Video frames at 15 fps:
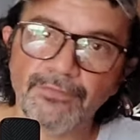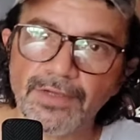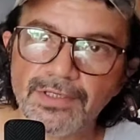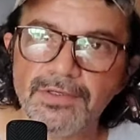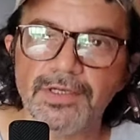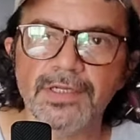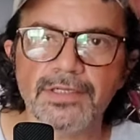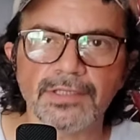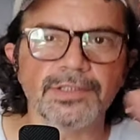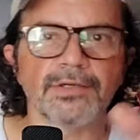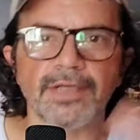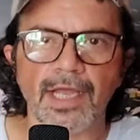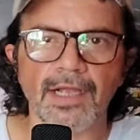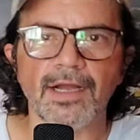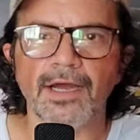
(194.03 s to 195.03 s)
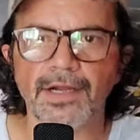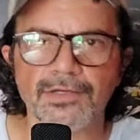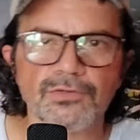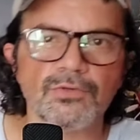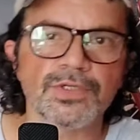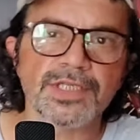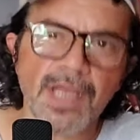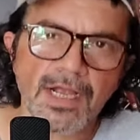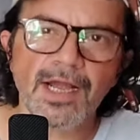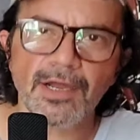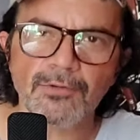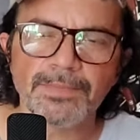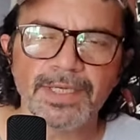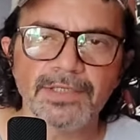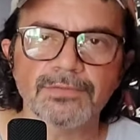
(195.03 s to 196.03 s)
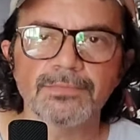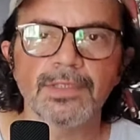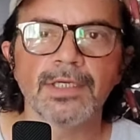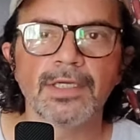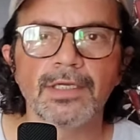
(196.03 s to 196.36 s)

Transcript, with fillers: faz crítica, digo que é caro as coisas e é caro mesmo,